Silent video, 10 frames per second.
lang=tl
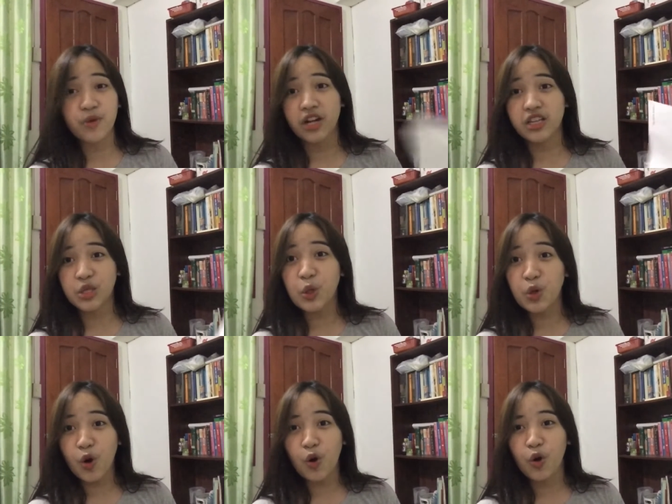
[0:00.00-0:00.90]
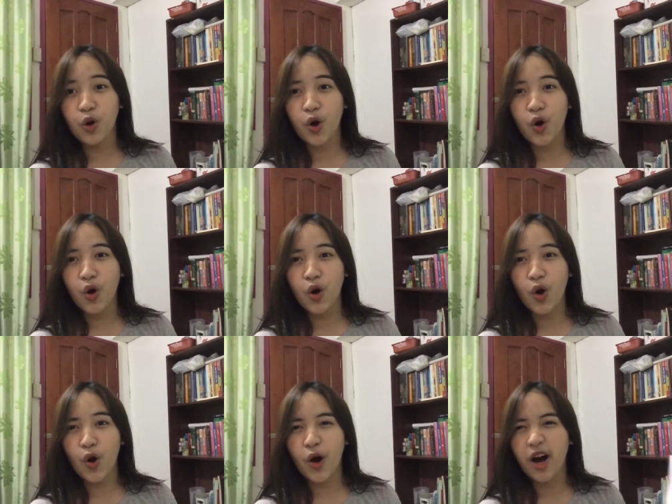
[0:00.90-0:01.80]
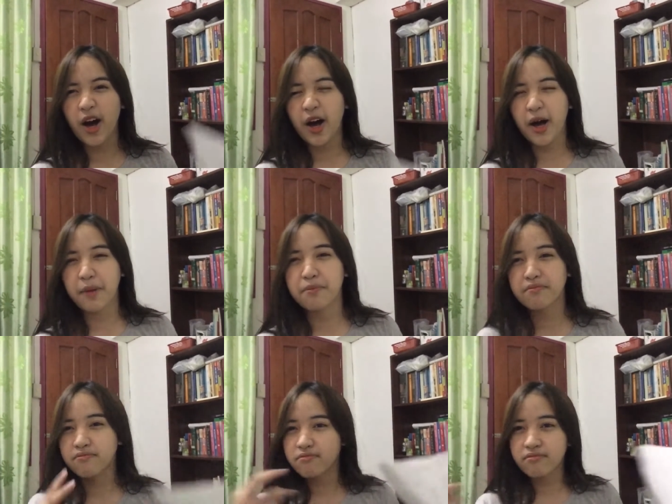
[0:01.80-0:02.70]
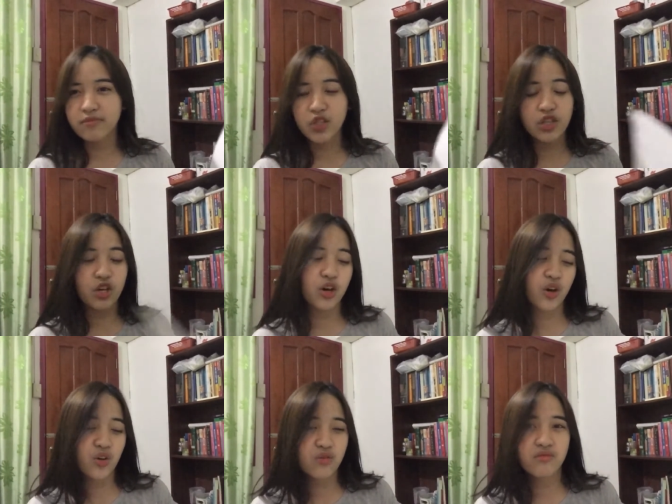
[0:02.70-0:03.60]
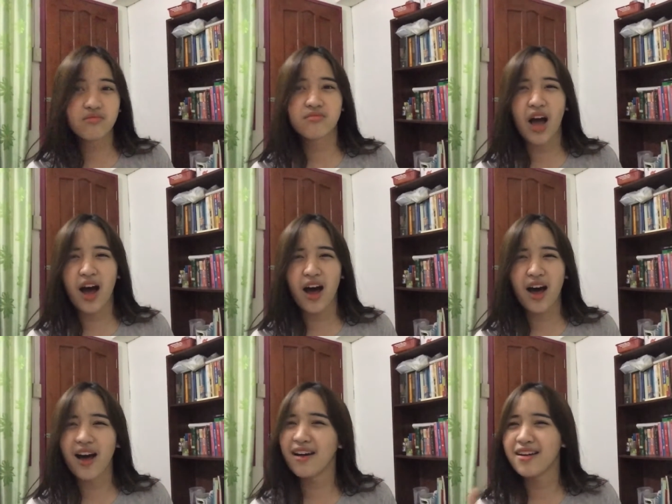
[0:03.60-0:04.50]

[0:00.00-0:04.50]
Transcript: Mark. Dito guro ko, um, you know, na